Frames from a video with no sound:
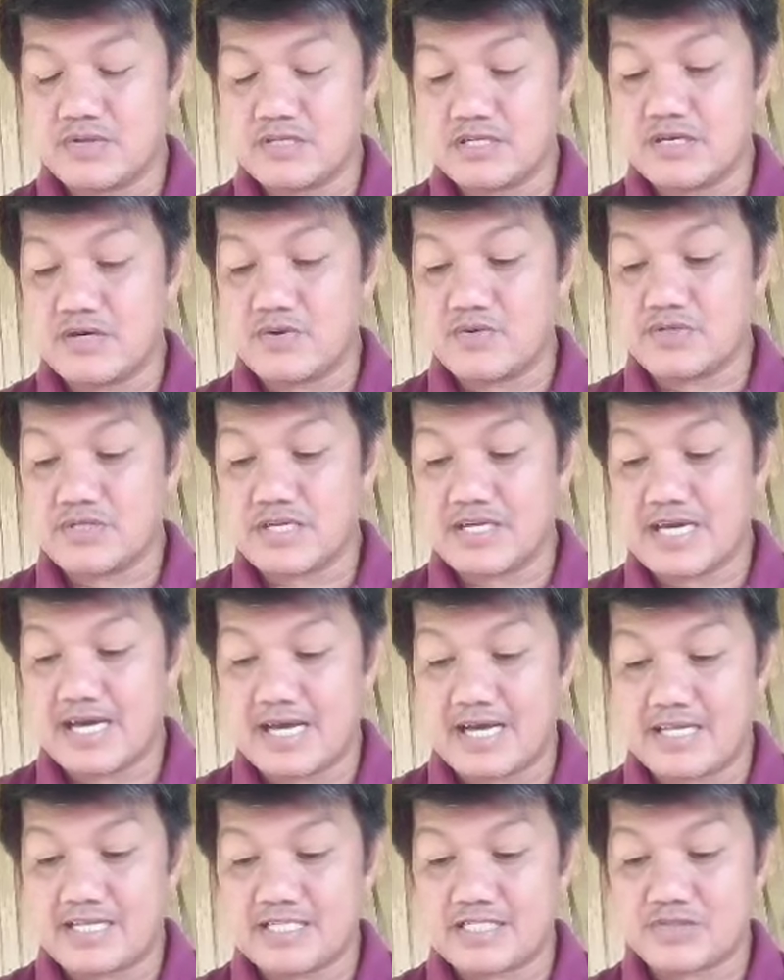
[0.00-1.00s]
DOT
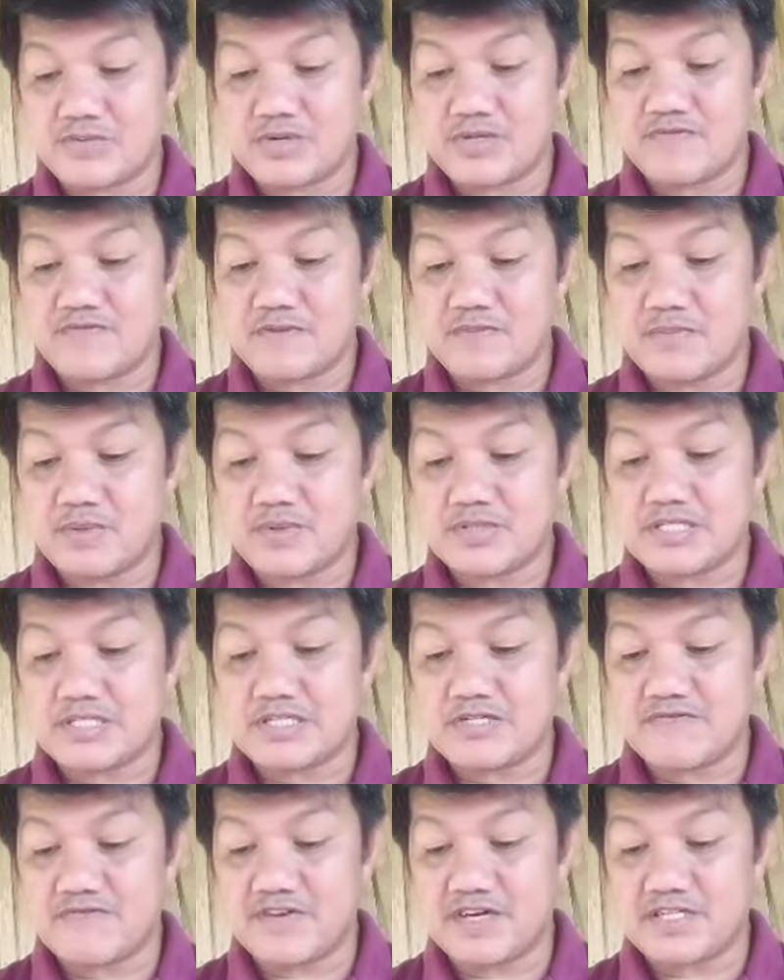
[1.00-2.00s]
head is one of the most
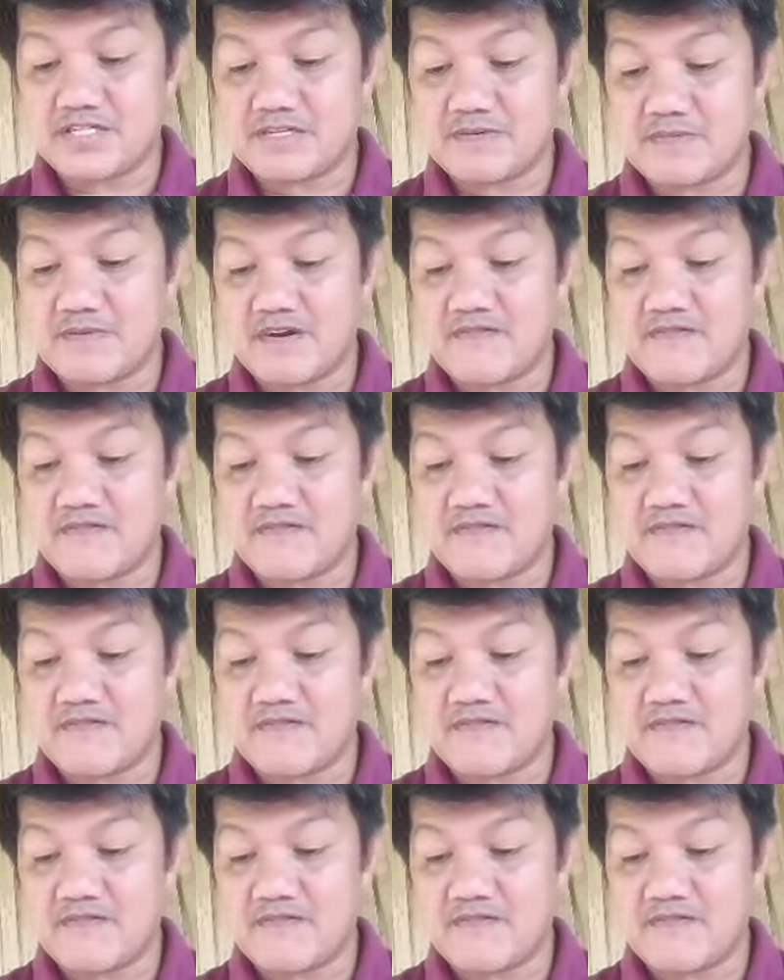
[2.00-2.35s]
innovative,